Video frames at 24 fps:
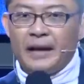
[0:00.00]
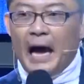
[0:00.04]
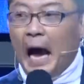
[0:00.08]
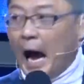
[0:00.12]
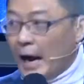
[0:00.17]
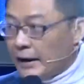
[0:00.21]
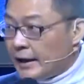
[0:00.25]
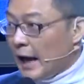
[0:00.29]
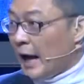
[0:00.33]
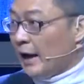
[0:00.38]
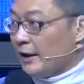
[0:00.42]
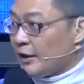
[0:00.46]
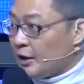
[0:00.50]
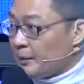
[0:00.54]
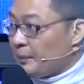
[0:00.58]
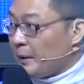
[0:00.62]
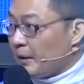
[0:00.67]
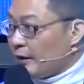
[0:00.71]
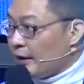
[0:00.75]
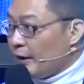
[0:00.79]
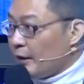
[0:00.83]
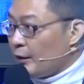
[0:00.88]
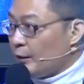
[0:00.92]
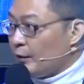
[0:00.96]
Ada yang
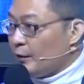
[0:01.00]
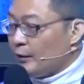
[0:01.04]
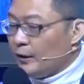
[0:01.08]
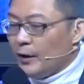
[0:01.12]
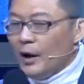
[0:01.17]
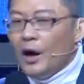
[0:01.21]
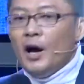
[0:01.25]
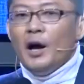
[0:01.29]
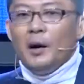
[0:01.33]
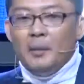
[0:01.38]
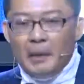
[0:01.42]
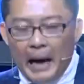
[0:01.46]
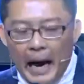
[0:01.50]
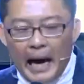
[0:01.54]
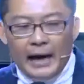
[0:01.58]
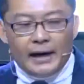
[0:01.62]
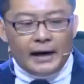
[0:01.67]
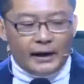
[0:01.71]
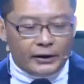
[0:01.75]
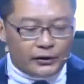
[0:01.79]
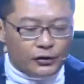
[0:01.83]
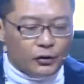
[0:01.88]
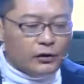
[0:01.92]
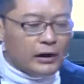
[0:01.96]
seperti itu.
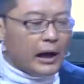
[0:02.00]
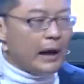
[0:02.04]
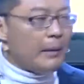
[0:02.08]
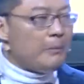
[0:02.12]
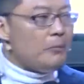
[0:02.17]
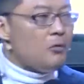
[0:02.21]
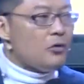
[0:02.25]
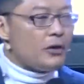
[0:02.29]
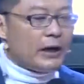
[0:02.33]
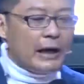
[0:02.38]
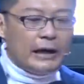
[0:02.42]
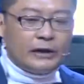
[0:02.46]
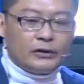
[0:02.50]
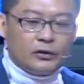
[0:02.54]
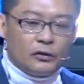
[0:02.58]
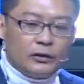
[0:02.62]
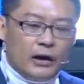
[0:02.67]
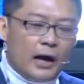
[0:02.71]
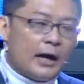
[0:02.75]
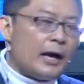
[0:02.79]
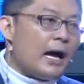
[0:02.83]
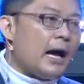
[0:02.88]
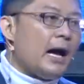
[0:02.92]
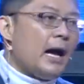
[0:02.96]
Ada juga mungkin
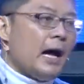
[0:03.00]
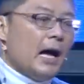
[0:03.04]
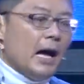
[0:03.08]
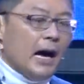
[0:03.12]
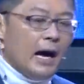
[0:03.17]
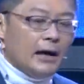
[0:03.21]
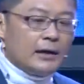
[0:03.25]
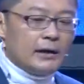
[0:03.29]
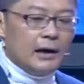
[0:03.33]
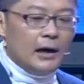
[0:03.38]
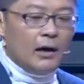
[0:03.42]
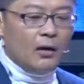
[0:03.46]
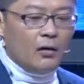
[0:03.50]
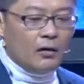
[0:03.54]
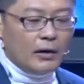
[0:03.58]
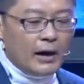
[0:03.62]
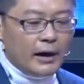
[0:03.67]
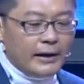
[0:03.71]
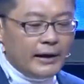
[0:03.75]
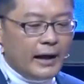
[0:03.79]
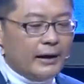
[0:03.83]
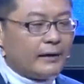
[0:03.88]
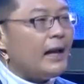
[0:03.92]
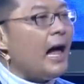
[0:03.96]
saudara adalah
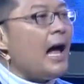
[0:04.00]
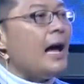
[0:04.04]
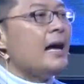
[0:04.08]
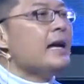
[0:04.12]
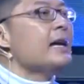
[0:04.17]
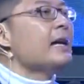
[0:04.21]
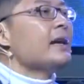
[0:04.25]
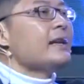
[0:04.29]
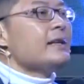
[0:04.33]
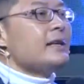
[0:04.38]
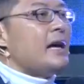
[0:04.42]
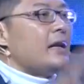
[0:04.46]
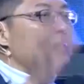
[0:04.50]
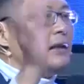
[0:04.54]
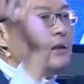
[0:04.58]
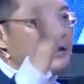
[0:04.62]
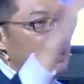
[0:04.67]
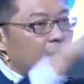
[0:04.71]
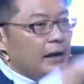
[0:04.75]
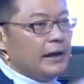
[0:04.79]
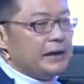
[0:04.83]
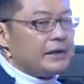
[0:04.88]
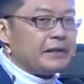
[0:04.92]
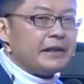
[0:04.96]
orang yang lahirnya
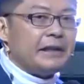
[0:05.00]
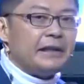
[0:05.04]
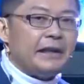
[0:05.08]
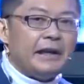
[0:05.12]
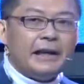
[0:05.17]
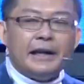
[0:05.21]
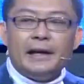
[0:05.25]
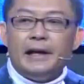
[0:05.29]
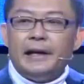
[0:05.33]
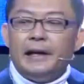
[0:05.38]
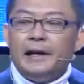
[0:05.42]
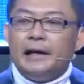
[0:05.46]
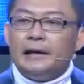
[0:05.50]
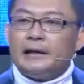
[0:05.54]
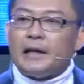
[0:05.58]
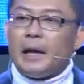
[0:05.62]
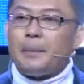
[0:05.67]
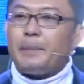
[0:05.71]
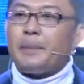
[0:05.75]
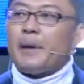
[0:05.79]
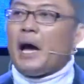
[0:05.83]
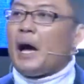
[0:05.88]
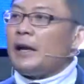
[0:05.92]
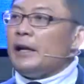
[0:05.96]
tidak di sini,
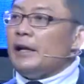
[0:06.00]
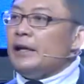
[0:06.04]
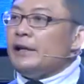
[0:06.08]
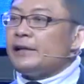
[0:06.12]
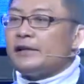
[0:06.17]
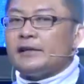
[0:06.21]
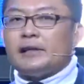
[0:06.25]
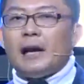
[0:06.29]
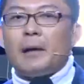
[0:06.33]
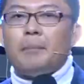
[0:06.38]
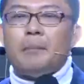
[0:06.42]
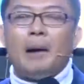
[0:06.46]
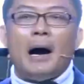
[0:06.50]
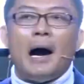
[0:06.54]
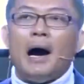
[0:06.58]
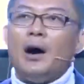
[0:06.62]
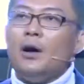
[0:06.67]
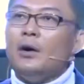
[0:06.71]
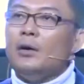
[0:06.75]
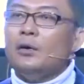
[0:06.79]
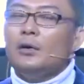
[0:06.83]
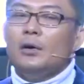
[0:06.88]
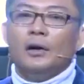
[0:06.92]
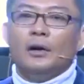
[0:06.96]
tapi hari ini
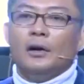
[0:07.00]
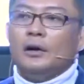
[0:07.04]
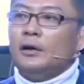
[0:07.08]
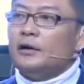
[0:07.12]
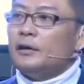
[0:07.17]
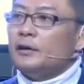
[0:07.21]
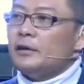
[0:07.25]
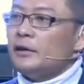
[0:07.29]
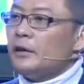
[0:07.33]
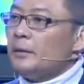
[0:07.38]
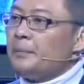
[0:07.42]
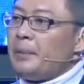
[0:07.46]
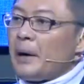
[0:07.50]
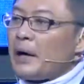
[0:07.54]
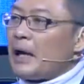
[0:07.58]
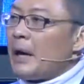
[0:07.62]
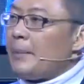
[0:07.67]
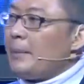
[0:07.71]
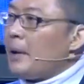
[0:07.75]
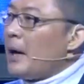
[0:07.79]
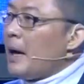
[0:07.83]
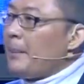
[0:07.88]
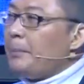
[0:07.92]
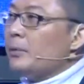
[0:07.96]
somehow
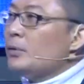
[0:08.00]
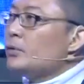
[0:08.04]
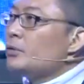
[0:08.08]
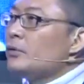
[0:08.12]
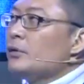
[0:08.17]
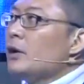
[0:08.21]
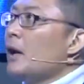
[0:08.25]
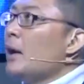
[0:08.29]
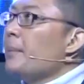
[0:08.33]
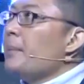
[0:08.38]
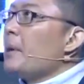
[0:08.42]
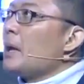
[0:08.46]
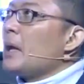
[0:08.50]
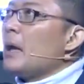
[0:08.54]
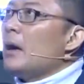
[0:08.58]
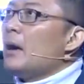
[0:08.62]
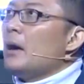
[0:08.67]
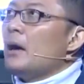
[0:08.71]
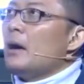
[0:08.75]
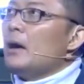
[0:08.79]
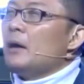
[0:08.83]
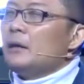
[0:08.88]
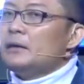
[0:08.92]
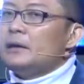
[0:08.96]
bagaimanapun saudara, baga,
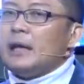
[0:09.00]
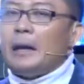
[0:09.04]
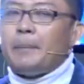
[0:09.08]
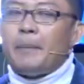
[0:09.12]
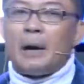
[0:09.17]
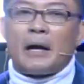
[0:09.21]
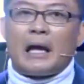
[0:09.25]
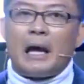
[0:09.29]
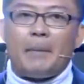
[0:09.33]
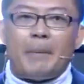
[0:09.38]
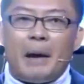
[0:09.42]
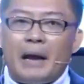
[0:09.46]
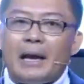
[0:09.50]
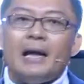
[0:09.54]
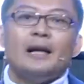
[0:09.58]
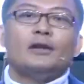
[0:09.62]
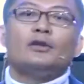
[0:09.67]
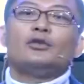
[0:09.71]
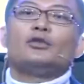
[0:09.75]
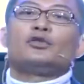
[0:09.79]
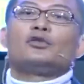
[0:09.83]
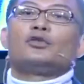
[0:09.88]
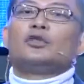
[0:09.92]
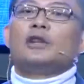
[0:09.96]
entah bagaimana
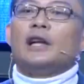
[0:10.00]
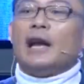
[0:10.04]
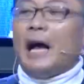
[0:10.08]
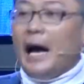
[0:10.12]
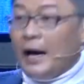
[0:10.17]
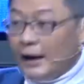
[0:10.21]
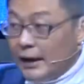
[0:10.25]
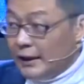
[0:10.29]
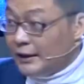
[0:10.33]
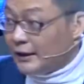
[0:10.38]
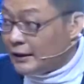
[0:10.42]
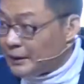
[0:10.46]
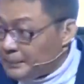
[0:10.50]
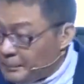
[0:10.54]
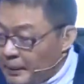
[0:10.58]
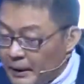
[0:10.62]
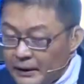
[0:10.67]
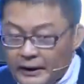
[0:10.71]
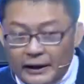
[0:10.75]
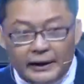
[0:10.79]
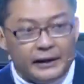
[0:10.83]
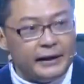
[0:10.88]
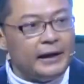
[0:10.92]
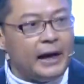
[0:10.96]
saudara ada di
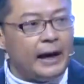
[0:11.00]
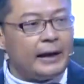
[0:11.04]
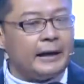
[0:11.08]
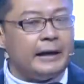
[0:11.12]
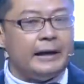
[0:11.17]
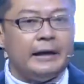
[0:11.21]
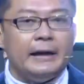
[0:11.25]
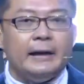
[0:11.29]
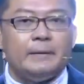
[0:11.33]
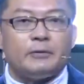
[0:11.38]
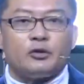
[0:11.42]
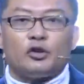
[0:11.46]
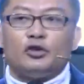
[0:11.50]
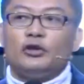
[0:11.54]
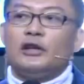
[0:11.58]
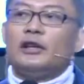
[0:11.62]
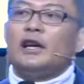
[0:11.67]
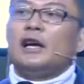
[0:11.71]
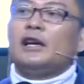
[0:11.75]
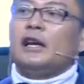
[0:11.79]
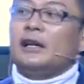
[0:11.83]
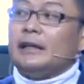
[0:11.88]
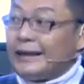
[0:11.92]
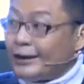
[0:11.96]
tempat ini hari ini,
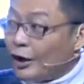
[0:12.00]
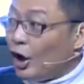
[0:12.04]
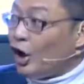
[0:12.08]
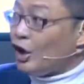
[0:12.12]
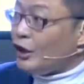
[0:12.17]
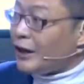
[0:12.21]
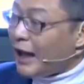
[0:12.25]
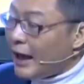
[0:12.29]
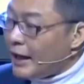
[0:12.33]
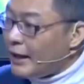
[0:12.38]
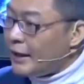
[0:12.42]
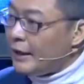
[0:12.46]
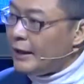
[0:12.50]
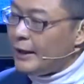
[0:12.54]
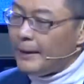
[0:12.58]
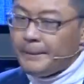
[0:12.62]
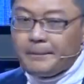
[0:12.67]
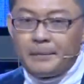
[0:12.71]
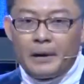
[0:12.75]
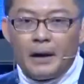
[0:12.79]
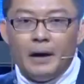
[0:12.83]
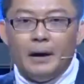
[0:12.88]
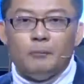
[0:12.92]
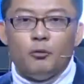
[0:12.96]
saudara ada di kota ini,
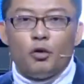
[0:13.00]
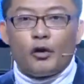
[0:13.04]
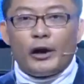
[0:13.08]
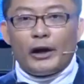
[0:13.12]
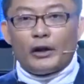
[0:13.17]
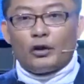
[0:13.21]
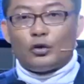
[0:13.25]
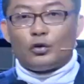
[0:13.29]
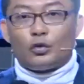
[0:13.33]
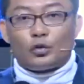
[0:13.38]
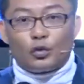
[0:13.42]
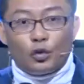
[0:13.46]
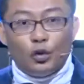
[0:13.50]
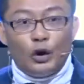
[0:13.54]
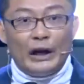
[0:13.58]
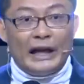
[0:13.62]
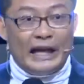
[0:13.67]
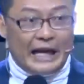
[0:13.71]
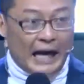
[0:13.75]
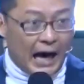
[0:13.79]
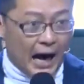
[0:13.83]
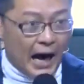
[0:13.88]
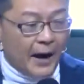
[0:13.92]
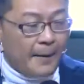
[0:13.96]
mungkin untuk
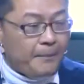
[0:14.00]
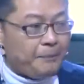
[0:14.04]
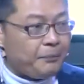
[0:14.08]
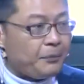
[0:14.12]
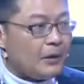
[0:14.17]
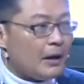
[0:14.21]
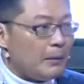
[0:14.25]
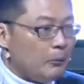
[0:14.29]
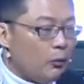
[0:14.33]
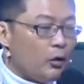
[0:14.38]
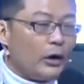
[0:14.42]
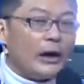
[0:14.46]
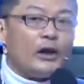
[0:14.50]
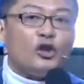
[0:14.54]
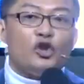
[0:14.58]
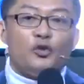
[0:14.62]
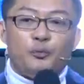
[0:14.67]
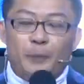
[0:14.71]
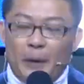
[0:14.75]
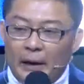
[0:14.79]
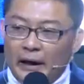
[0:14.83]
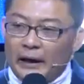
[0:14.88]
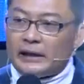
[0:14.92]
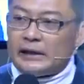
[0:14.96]
kuliah, mungkin
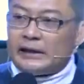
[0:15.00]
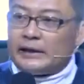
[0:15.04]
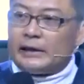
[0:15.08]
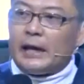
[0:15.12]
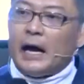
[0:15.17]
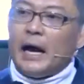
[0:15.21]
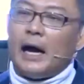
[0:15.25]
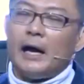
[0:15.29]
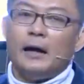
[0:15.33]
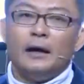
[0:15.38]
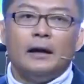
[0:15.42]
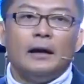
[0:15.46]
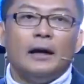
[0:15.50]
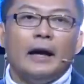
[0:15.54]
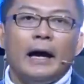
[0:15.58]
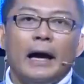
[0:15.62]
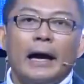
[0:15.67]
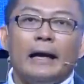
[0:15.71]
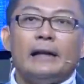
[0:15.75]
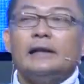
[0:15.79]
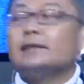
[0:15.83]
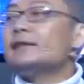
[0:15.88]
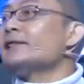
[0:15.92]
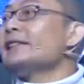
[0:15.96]
untuk bekerja,
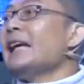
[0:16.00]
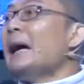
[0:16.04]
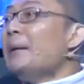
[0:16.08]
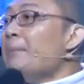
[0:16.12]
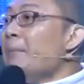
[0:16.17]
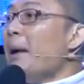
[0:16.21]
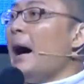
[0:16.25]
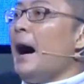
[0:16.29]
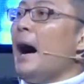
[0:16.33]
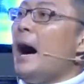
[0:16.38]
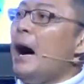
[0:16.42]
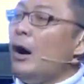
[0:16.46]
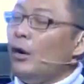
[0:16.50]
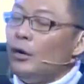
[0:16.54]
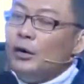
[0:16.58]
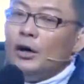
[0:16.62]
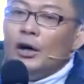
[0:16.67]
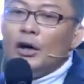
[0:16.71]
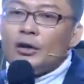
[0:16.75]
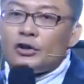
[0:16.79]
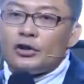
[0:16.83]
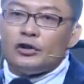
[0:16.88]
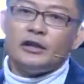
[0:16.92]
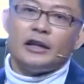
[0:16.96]
and somehow
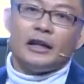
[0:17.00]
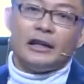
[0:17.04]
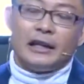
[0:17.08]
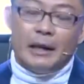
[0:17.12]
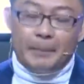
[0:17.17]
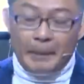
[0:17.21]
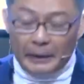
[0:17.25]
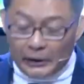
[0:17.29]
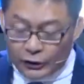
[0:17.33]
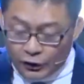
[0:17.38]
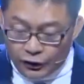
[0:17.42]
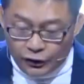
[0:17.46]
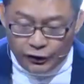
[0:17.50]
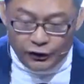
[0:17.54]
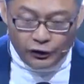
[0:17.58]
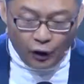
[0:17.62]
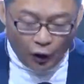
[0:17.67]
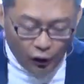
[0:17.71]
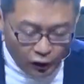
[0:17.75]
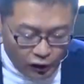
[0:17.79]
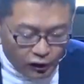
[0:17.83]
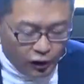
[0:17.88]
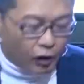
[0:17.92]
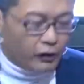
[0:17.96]
saudara dapat
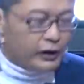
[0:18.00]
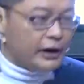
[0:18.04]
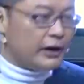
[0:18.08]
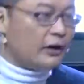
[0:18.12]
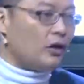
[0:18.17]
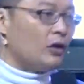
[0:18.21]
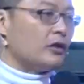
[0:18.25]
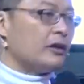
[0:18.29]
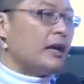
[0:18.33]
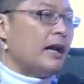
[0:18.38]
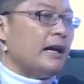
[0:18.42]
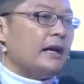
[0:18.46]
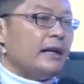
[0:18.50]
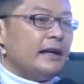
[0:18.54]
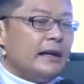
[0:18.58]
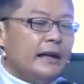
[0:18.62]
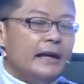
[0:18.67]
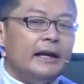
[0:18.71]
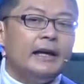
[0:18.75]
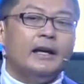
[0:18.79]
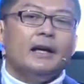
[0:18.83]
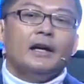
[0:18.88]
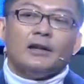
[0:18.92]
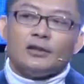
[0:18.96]
jodoh di kota
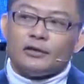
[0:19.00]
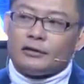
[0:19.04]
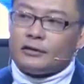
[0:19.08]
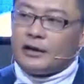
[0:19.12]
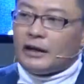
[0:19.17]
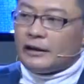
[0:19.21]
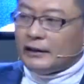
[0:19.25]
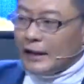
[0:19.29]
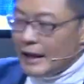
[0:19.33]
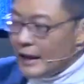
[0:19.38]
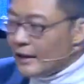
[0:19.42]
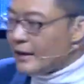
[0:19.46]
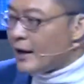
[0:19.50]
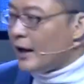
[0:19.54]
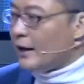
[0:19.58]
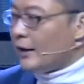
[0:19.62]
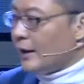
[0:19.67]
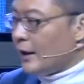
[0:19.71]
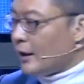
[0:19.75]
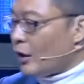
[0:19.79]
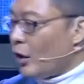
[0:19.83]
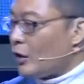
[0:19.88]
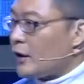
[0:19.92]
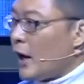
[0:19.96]
ini, saudara tinggal
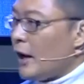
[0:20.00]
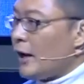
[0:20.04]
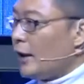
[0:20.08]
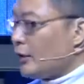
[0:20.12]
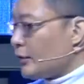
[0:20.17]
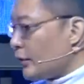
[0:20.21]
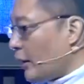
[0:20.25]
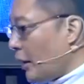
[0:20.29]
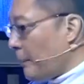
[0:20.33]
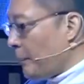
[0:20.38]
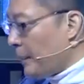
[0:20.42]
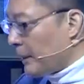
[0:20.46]
di kota ini, saudara